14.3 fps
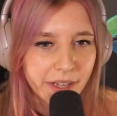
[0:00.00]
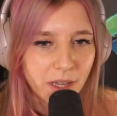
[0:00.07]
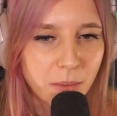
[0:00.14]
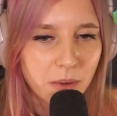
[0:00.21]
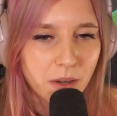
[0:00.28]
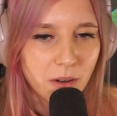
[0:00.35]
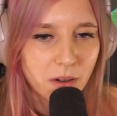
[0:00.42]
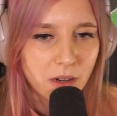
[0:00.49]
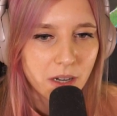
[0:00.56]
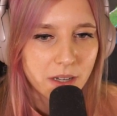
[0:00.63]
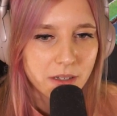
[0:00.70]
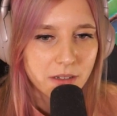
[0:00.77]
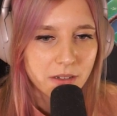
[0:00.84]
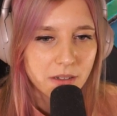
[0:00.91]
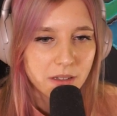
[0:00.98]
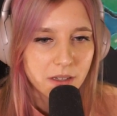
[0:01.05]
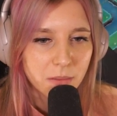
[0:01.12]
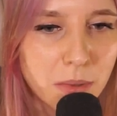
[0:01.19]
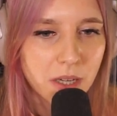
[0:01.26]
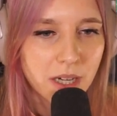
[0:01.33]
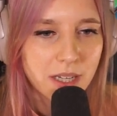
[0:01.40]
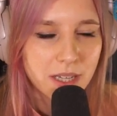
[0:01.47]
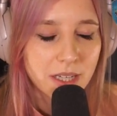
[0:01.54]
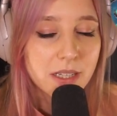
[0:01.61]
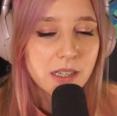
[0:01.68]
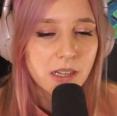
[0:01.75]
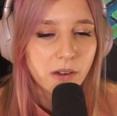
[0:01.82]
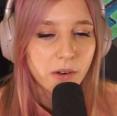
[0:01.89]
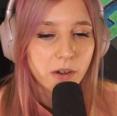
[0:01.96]
Ich bin glücklich. Ich bin gerade
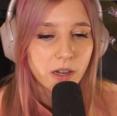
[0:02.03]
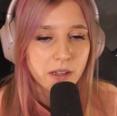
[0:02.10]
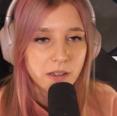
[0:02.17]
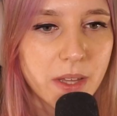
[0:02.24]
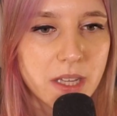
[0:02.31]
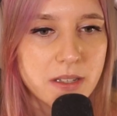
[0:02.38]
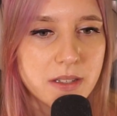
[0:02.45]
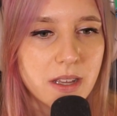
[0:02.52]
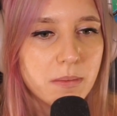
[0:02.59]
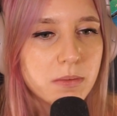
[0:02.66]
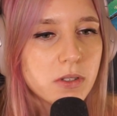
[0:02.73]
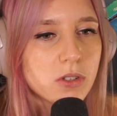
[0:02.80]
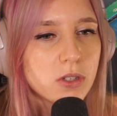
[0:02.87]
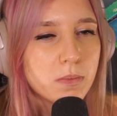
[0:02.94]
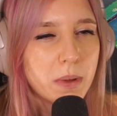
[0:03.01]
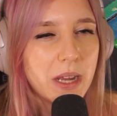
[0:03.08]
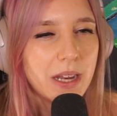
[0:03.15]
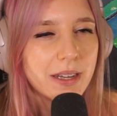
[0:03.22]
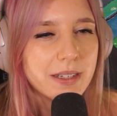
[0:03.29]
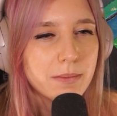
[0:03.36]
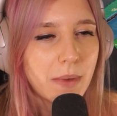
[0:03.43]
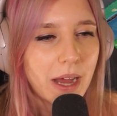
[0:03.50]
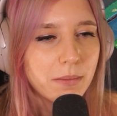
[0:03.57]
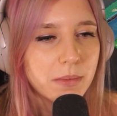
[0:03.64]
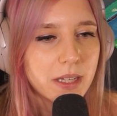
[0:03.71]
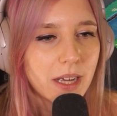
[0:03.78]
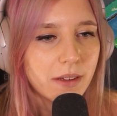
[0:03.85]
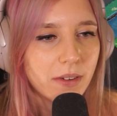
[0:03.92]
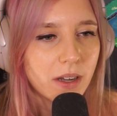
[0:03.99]
richtig glücklich. Also es gibt so Spiele, die machen
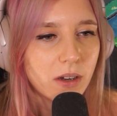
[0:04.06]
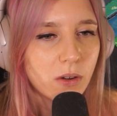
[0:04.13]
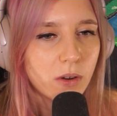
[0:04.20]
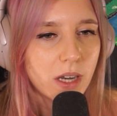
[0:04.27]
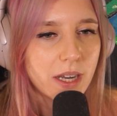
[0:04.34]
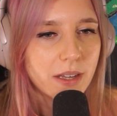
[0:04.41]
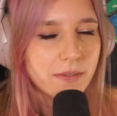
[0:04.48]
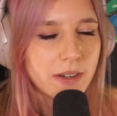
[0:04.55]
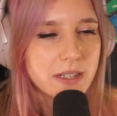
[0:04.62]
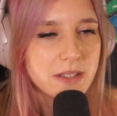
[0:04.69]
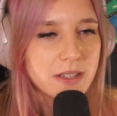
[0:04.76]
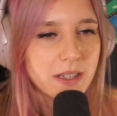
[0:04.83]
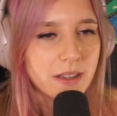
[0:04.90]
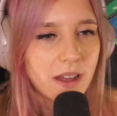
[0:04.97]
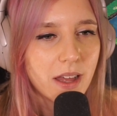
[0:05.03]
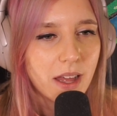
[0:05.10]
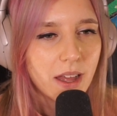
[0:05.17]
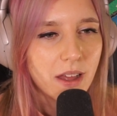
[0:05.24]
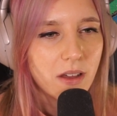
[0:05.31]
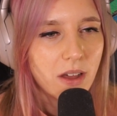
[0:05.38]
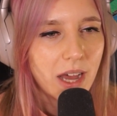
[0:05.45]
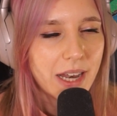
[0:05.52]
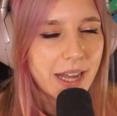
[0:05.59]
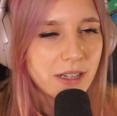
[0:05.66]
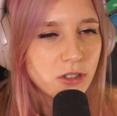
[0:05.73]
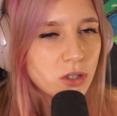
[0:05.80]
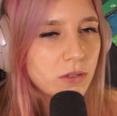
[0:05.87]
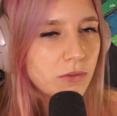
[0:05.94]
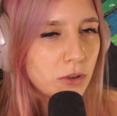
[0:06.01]
mich einfach glücklich, weil sie allein
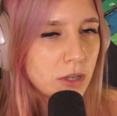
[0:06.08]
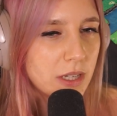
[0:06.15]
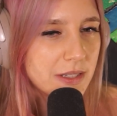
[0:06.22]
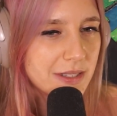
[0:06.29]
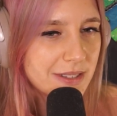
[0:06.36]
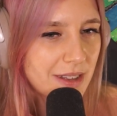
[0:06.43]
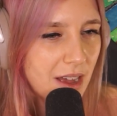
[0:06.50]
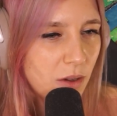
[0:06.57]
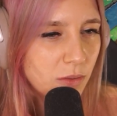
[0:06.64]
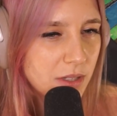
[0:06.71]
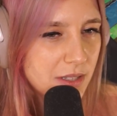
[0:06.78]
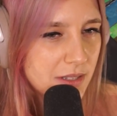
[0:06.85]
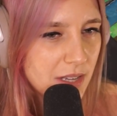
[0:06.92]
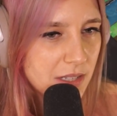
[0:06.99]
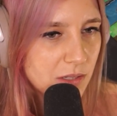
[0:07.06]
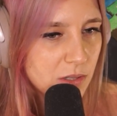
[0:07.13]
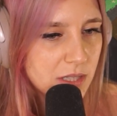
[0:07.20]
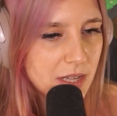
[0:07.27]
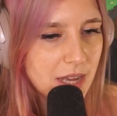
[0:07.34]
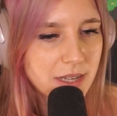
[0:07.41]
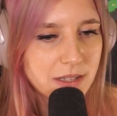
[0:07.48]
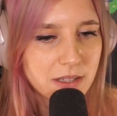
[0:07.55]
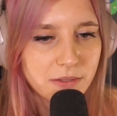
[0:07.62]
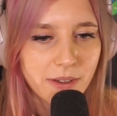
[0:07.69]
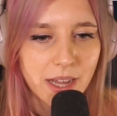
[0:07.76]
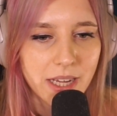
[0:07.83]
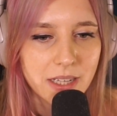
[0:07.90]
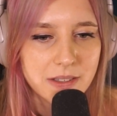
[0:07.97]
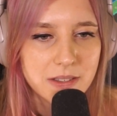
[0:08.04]
schon von den Sounds her so
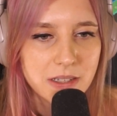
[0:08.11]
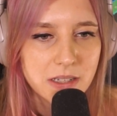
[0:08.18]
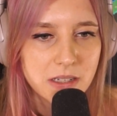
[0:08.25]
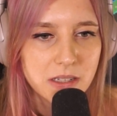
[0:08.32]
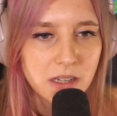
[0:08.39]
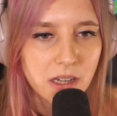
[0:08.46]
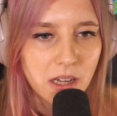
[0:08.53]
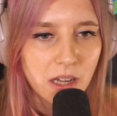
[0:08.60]
satisfying sind.